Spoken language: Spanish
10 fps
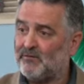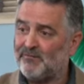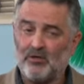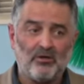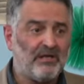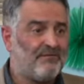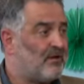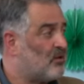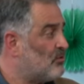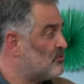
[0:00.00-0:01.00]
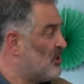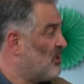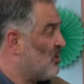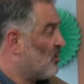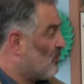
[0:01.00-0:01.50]
en los frigoríficos,
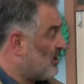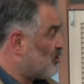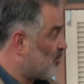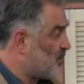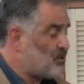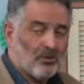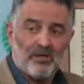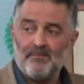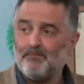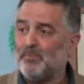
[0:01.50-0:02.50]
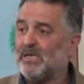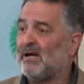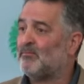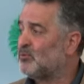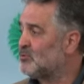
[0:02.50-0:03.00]
cuántos pisos
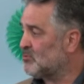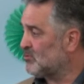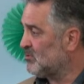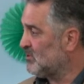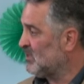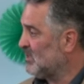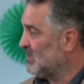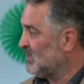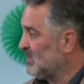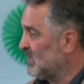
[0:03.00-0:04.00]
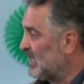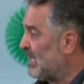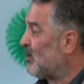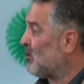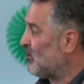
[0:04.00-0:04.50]
limpiamos.
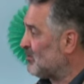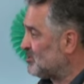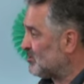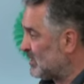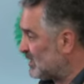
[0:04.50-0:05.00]
¿Quién no lo hizo en